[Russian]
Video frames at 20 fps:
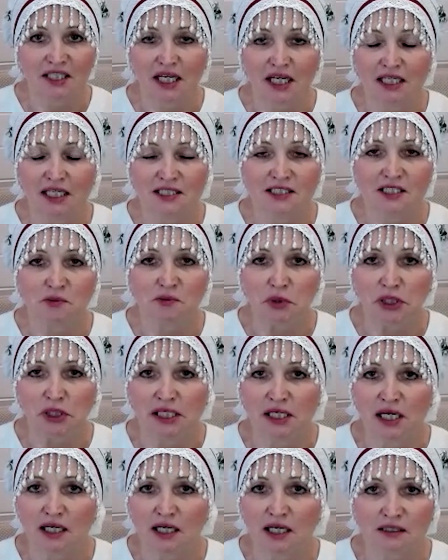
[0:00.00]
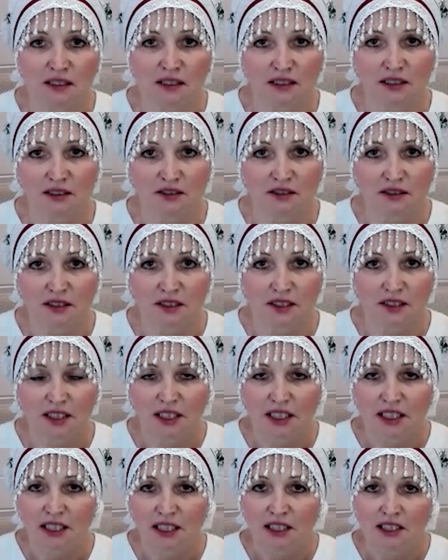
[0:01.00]
не один миллиард лет.
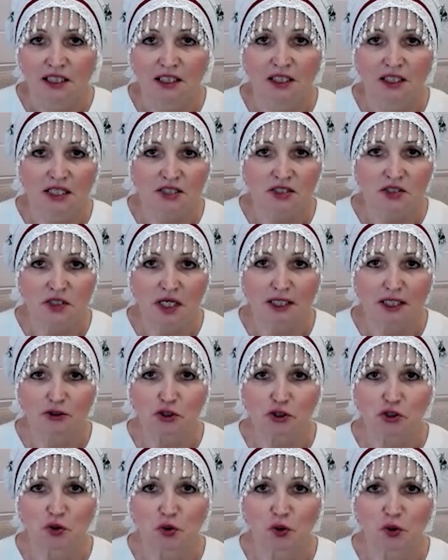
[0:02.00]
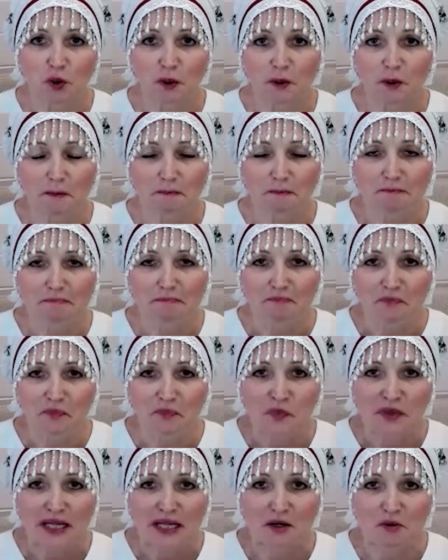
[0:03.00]
И я знаю, что
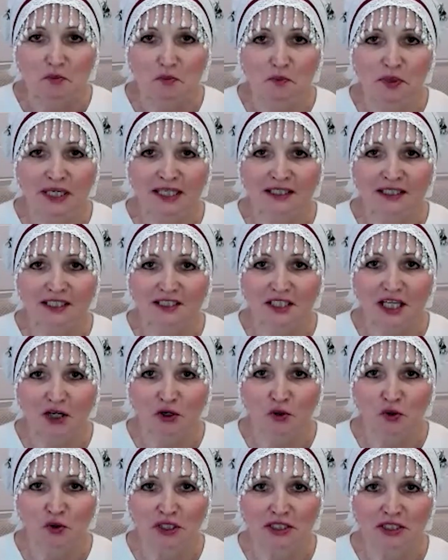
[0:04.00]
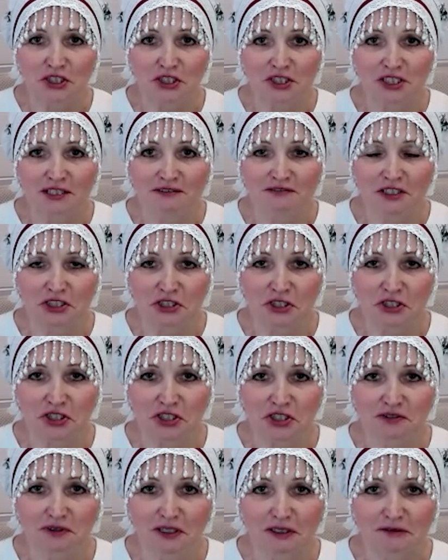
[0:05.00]
было такое
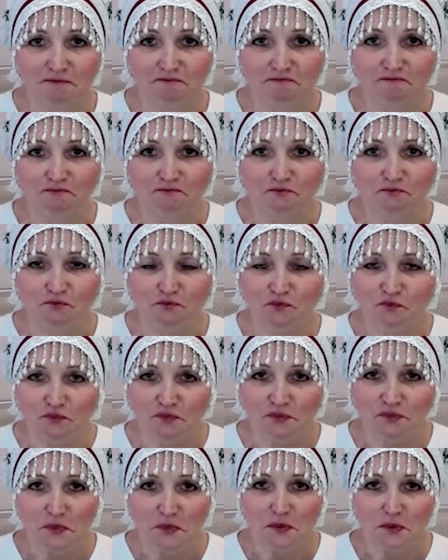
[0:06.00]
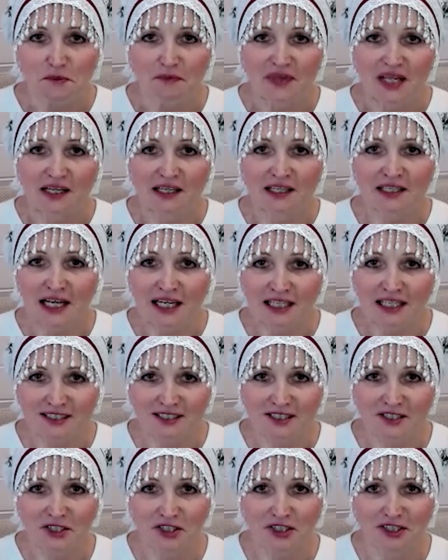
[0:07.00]
человечество,
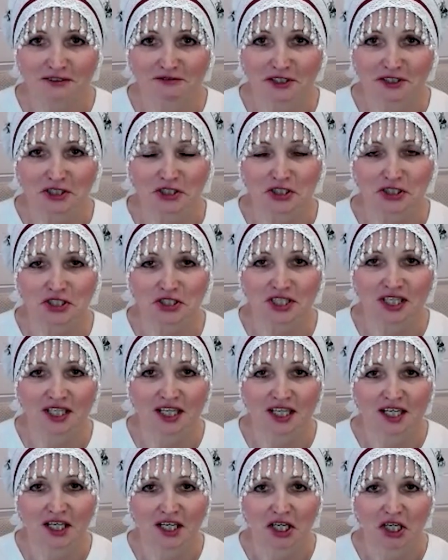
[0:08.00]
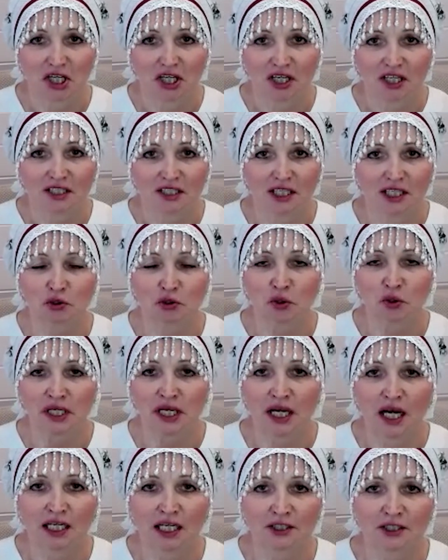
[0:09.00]
раса человеческая,
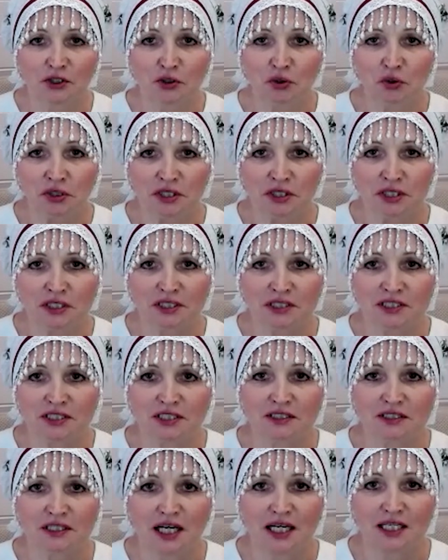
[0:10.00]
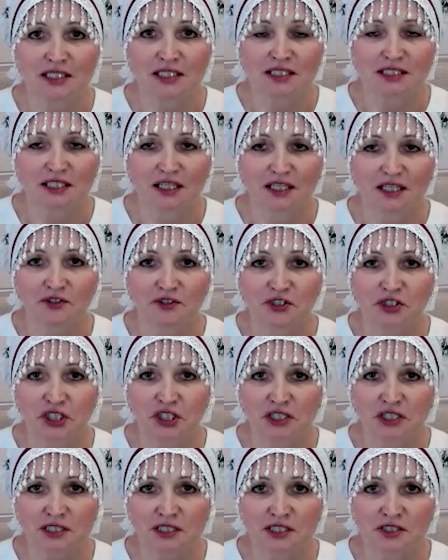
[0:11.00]
которая отнюдь не родилась а, в
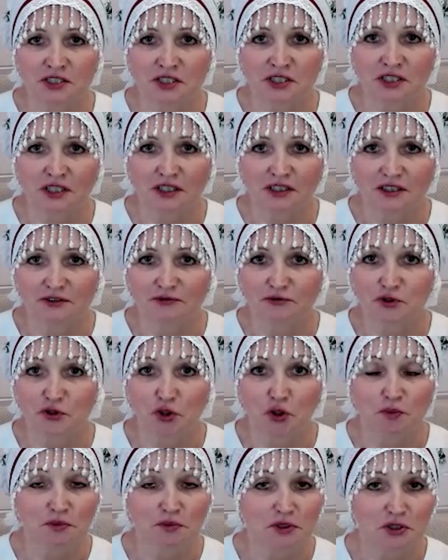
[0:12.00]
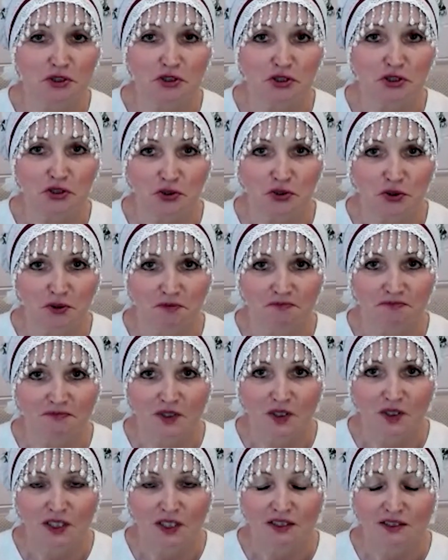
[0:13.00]
шерсти и в чем-то еще.
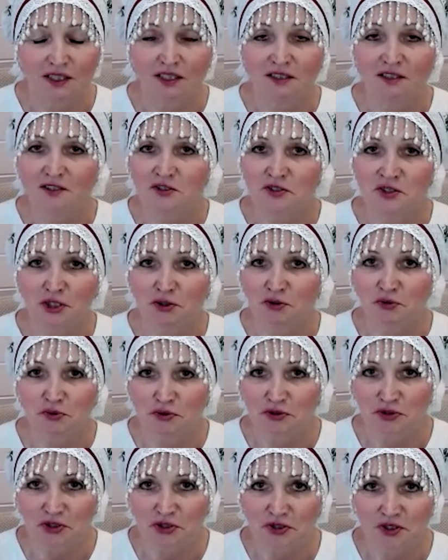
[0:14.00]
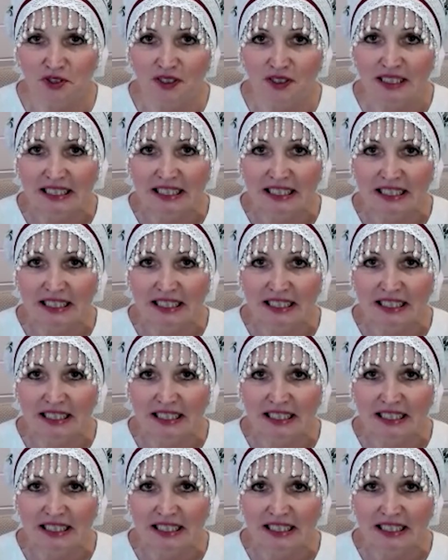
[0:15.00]
Я это знаю точно.